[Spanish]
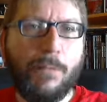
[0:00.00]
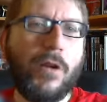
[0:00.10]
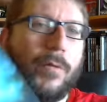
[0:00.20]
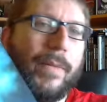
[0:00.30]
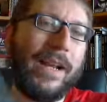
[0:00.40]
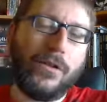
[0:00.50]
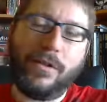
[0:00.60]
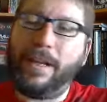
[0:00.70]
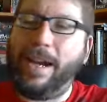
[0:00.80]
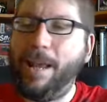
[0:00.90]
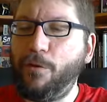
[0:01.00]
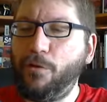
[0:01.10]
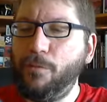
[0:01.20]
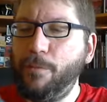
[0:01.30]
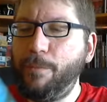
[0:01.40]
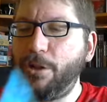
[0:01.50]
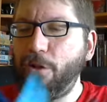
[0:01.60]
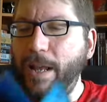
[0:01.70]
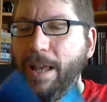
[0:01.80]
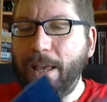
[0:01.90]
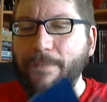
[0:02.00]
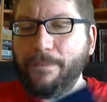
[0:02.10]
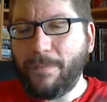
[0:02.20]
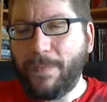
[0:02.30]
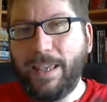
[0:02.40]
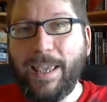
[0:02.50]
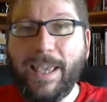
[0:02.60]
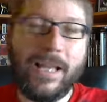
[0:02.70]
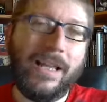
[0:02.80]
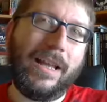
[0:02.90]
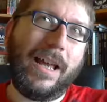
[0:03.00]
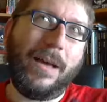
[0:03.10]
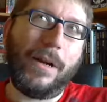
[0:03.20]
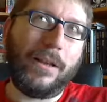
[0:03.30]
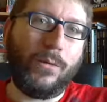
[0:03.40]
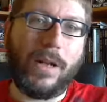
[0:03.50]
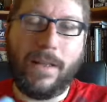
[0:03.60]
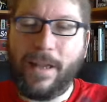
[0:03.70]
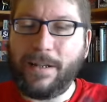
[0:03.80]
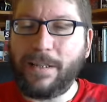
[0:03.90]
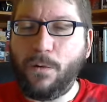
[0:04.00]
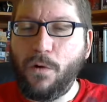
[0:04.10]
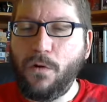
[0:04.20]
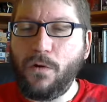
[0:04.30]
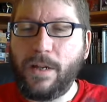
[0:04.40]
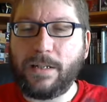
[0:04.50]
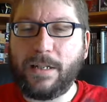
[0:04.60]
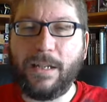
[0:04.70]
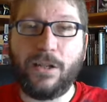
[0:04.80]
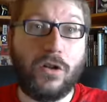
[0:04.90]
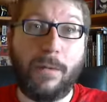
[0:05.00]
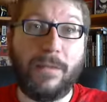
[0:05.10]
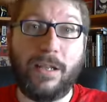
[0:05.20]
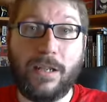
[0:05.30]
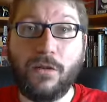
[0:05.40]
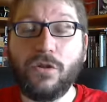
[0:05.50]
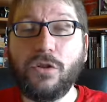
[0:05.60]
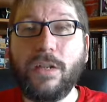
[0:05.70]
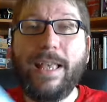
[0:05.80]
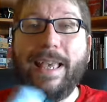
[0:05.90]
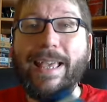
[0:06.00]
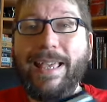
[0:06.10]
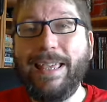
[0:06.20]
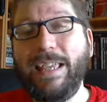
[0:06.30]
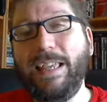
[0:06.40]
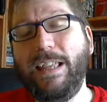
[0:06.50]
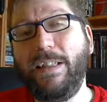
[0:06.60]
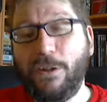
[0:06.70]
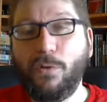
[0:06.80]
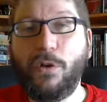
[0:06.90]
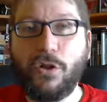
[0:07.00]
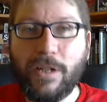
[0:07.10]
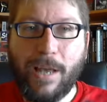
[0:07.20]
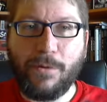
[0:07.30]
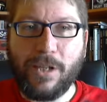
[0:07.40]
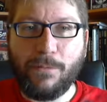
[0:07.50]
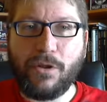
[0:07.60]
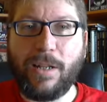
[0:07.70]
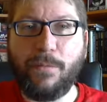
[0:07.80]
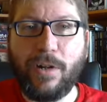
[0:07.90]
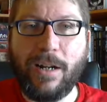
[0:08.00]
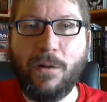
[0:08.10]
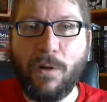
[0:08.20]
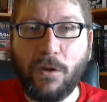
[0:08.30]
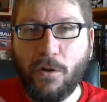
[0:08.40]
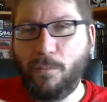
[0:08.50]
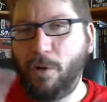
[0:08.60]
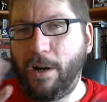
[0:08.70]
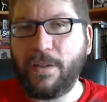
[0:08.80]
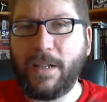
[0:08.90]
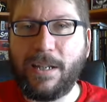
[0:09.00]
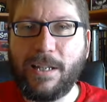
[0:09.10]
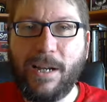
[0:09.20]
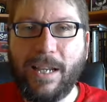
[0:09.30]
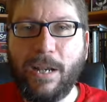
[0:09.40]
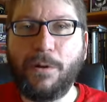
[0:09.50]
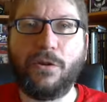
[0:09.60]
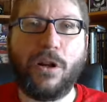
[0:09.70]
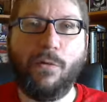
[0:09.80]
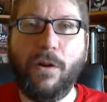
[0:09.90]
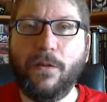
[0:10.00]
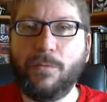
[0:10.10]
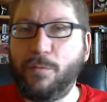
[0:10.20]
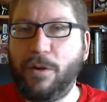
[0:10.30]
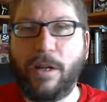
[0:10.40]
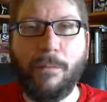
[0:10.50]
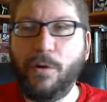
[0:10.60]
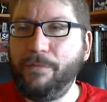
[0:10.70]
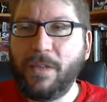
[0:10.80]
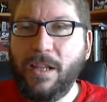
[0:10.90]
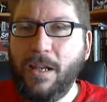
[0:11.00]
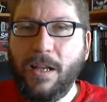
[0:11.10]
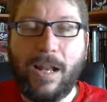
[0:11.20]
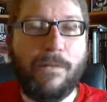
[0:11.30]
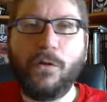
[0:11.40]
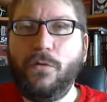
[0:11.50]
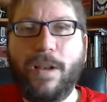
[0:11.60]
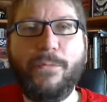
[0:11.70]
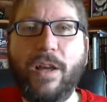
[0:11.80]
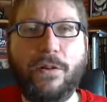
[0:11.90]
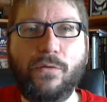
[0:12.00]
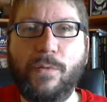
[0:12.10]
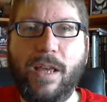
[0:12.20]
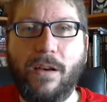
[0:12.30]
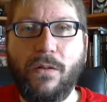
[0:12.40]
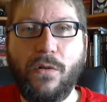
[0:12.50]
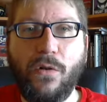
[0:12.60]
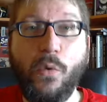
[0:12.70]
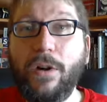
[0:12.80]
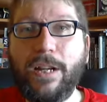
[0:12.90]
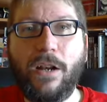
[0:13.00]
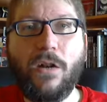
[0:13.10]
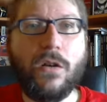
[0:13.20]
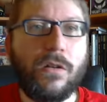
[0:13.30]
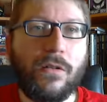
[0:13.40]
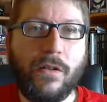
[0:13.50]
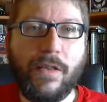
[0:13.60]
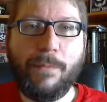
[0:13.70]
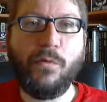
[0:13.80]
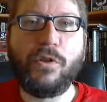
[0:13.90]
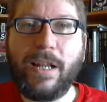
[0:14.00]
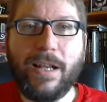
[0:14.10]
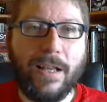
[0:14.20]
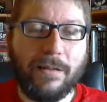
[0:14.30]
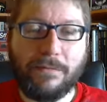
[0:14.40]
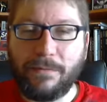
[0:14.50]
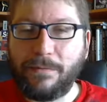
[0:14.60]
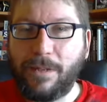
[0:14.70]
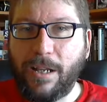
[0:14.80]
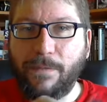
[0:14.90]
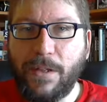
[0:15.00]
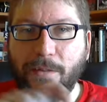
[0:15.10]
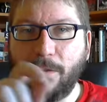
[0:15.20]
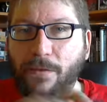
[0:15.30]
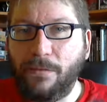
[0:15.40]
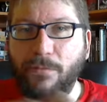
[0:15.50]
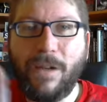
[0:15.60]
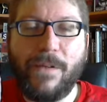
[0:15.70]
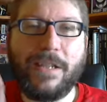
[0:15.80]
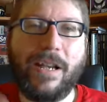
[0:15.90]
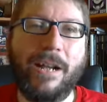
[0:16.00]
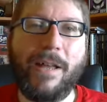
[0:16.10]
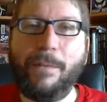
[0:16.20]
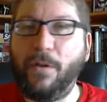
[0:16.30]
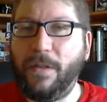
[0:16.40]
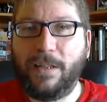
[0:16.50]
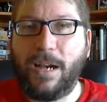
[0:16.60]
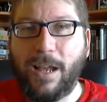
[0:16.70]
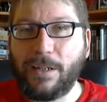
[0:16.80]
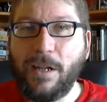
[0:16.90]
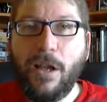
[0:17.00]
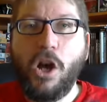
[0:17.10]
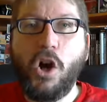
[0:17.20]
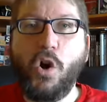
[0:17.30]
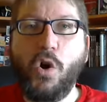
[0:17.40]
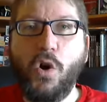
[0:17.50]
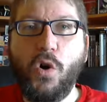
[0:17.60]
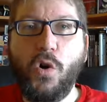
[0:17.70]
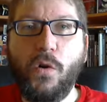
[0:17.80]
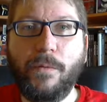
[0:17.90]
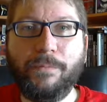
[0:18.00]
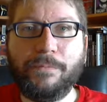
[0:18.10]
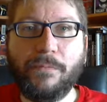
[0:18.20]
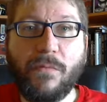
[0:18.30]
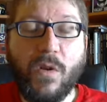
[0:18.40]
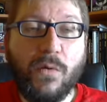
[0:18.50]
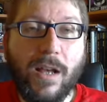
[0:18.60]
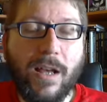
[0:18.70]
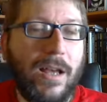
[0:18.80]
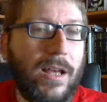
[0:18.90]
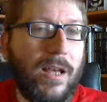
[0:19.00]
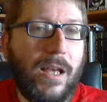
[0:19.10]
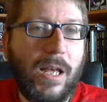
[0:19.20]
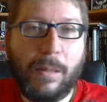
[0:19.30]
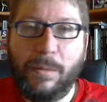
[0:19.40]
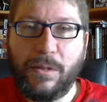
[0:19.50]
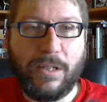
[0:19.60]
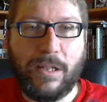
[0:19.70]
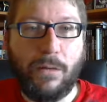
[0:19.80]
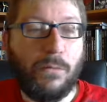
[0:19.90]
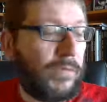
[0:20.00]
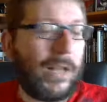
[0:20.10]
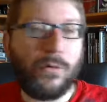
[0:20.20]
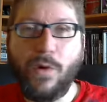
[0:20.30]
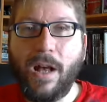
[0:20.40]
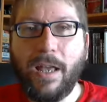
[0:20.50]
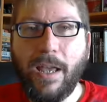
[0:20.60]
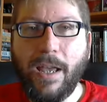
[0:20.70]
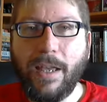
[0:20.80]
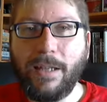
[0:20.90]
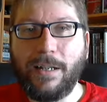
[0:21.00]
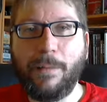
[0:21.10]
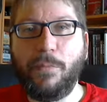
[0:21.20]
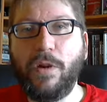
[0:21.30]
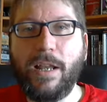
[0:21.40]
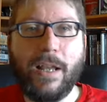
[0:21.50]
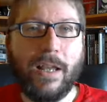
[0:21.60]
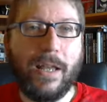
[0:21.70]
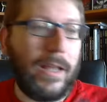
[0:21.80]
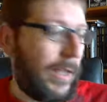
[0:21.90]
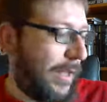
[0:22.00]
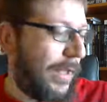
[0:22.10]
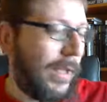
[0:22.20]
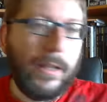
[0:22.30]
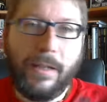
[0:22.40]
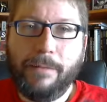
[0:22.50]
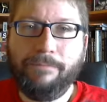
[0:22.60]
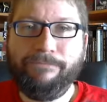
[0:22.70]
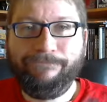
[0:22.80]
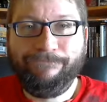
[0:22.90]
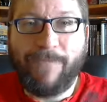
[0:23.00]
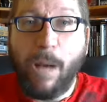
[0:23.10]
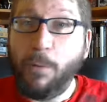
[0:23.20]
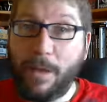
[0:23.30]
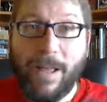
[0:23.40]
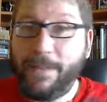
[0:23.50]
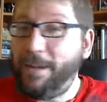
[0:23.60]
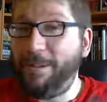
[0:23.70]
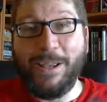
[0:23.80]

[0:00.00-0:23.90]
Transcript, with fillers: Bueno, pues para eso crearemos un personaje que la particularidad en este juego es que son amnésicos. Y de hecho cuando nos quedamos tenemos que ponerle cuatro polaroids que las llaman aquí, cuatro recuerdos. Pues por ejemplo, la foto de una mujer rubia o un reloj de pulsera con, la con una fecha grabada por detrás o una, yo sé, un tatuaje que pone Mm, amor de madre,